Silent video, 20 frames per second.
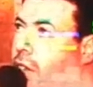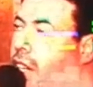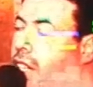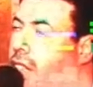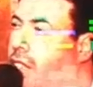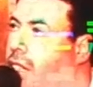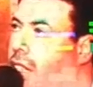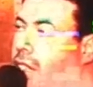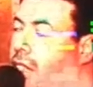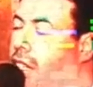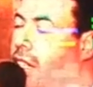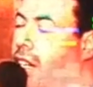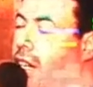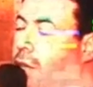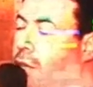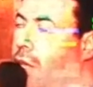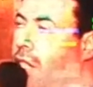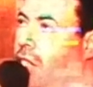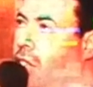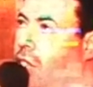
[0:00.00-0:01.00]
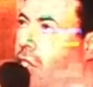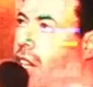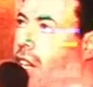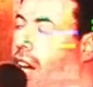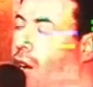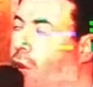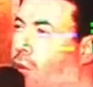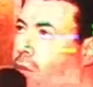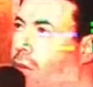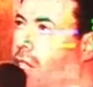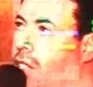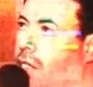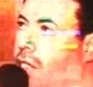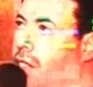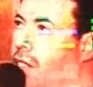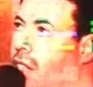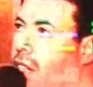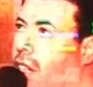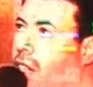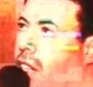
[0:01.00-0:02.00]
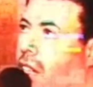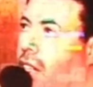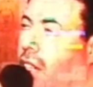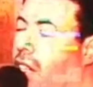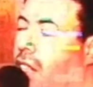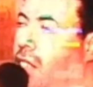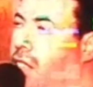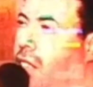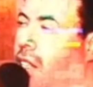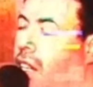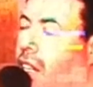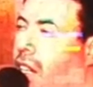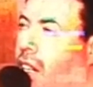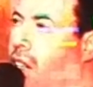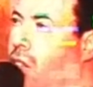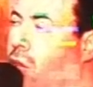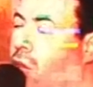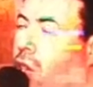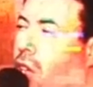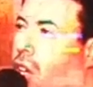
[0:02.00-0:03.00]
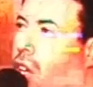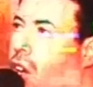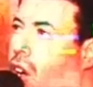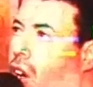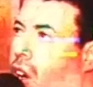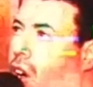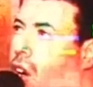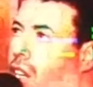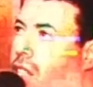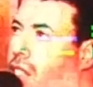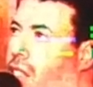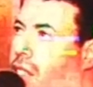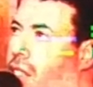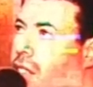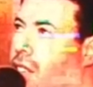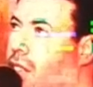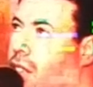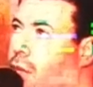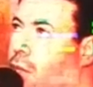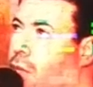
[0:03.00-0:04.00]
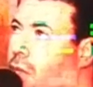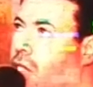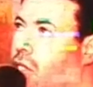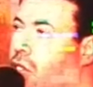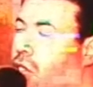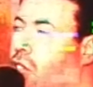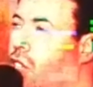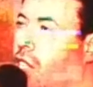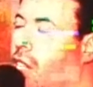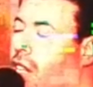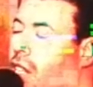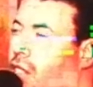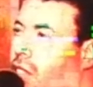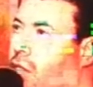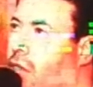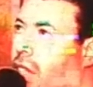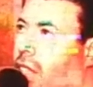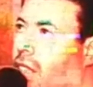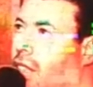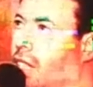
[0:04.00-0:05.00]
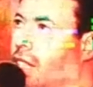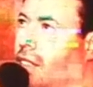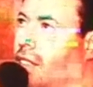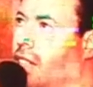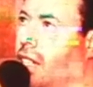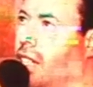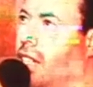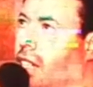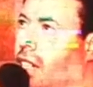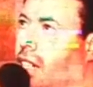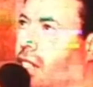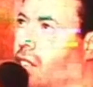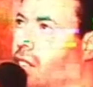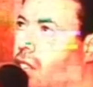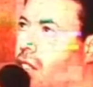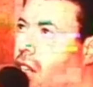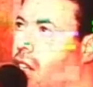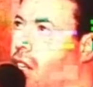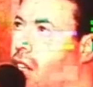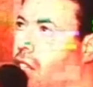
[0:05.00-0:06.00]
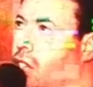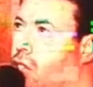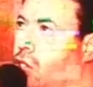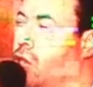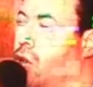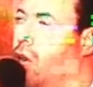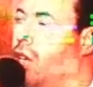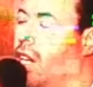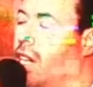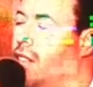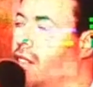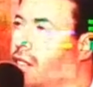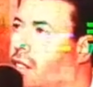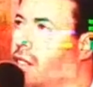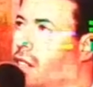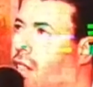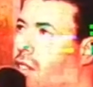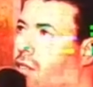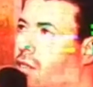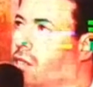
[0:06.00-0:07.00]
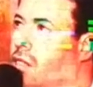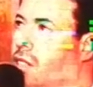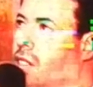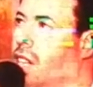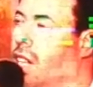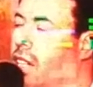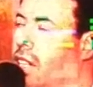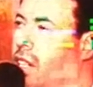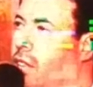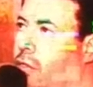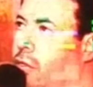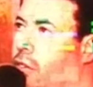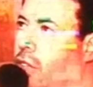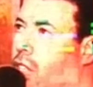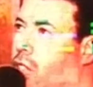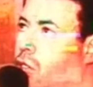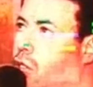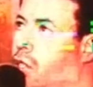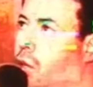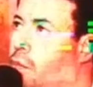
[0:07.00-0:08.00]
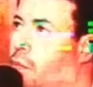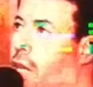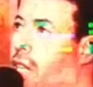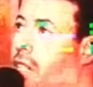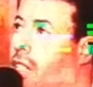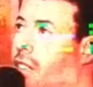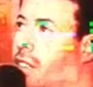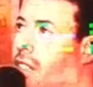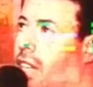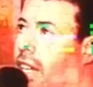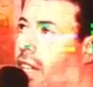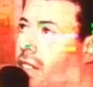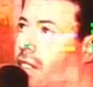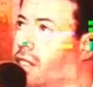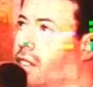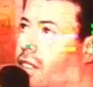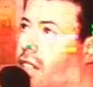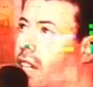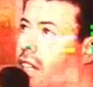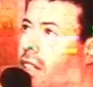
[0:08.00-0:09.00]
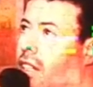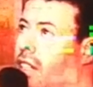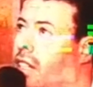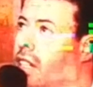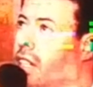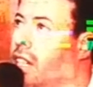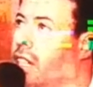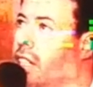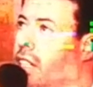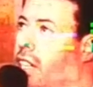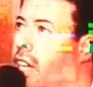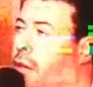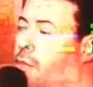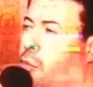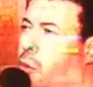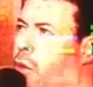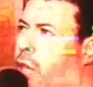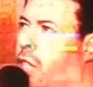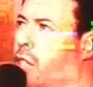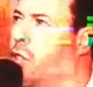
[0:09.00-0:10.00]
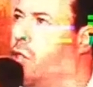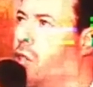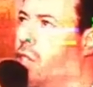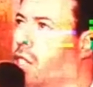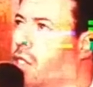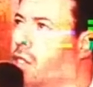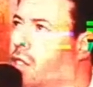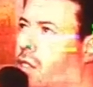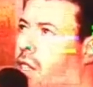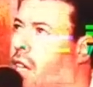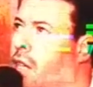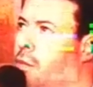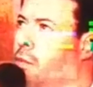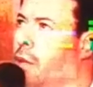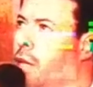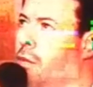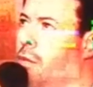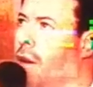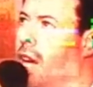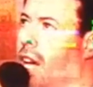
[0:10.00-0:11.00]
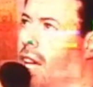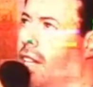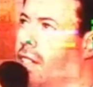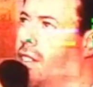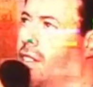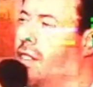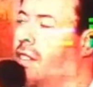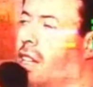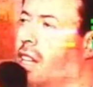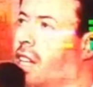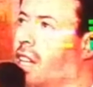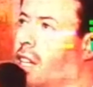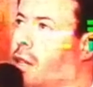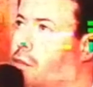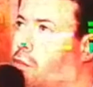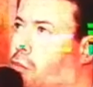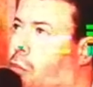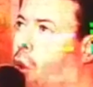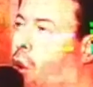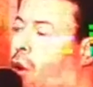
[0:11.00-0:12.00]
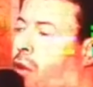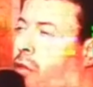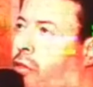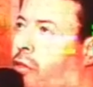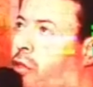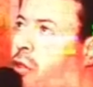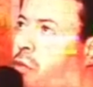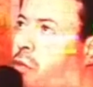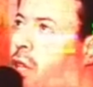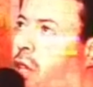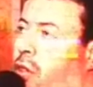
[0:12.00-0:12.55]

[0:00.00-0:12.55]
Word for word: verdadeiramente almas que serão rosas místicas verdadeiras, de oração, sacrifício e penitência. E é por isso que sempre mais movo